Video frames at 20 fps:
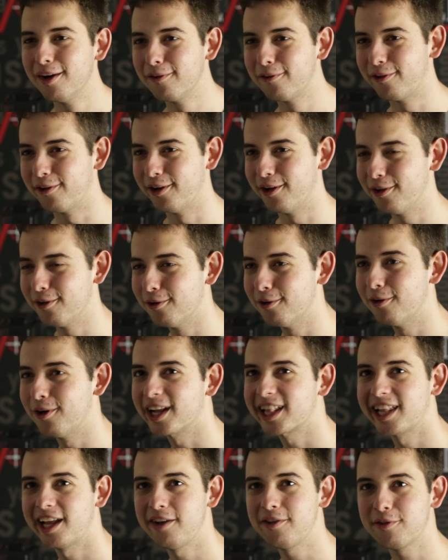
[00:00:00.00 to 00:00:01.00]
Foi o
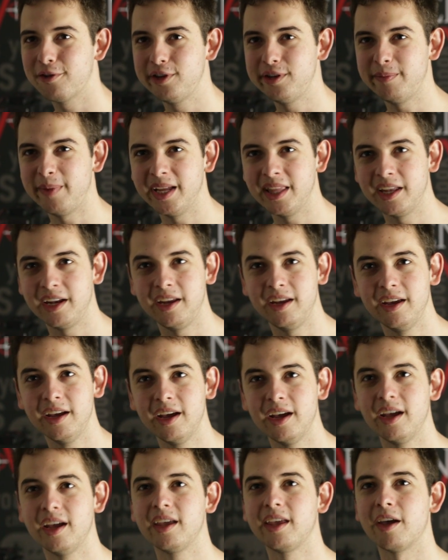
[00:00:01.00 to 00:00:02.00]
Atlético de Madrid,
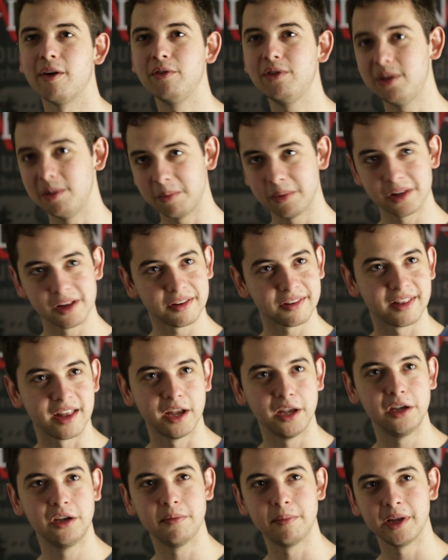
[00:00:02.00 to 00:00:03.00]
que é um time da
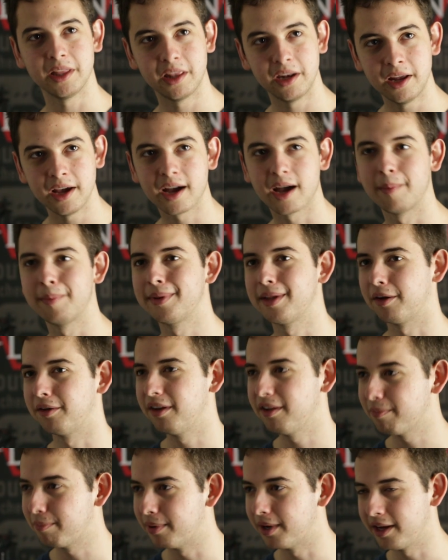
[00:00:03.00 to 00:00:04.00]
cidade de Madrid, a capital
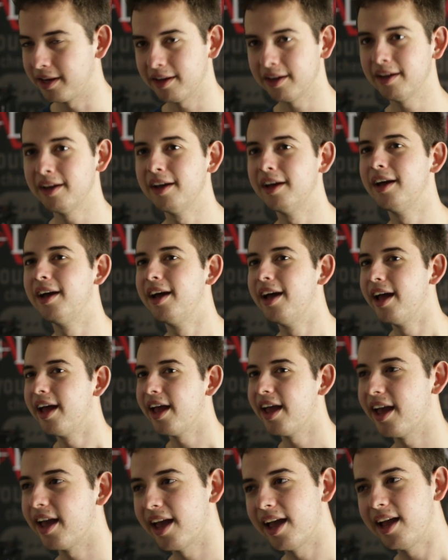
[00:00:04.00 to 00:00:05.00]
da Espanha,
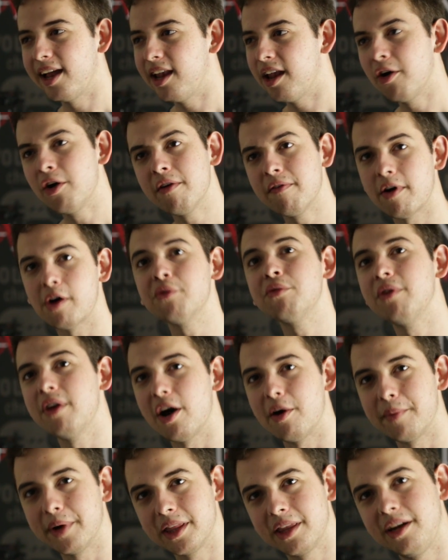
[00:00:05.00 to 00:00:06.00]
é, ele é o rival do
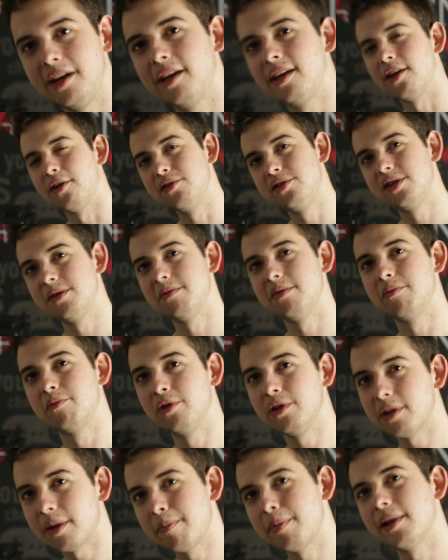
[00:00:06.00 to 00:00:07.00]
Real Madrid, que é um time
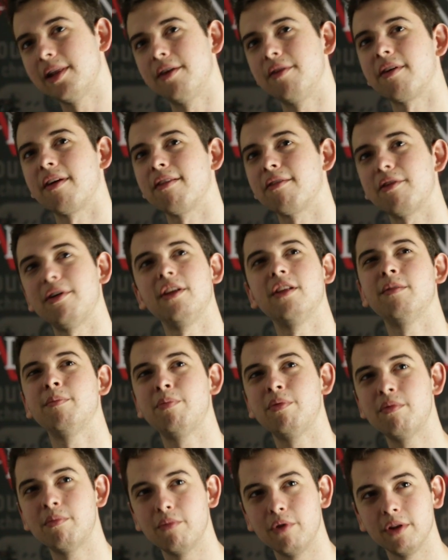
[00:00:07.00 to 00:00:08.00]
muito apelão que é escolhido
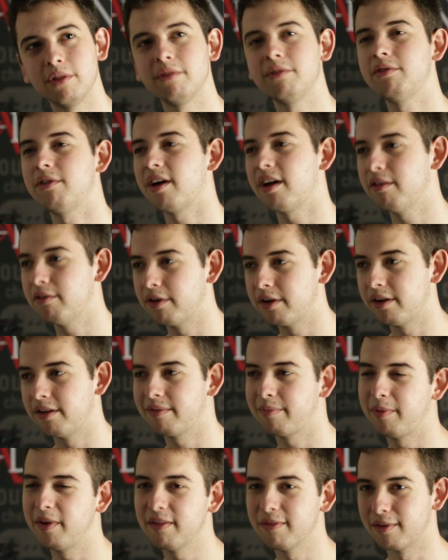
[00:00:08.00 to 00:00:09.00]
por muitos
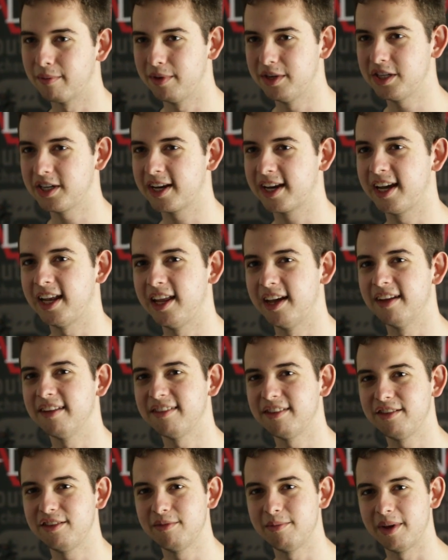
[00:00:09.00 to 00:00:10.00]
jogadores, principalmente
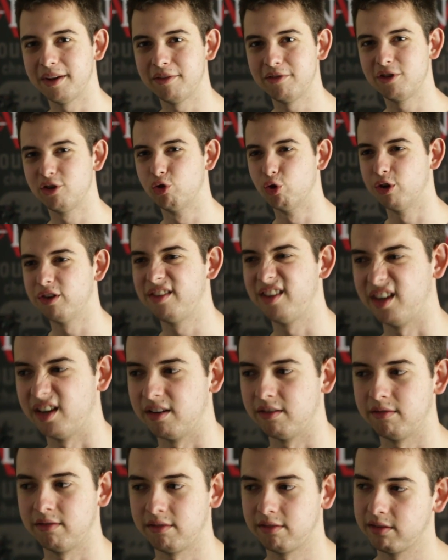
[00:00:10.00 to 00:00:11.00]
crianças de menos de 12
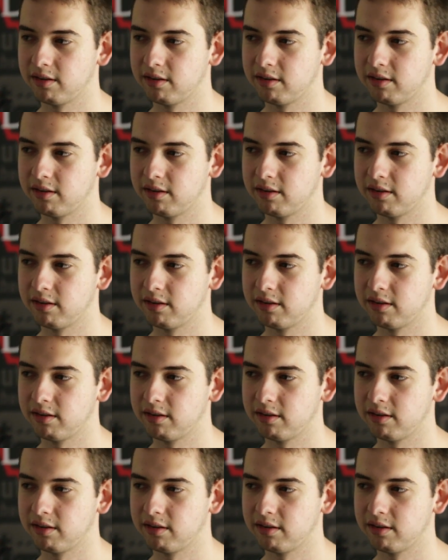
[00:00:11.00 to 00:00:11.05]
anos.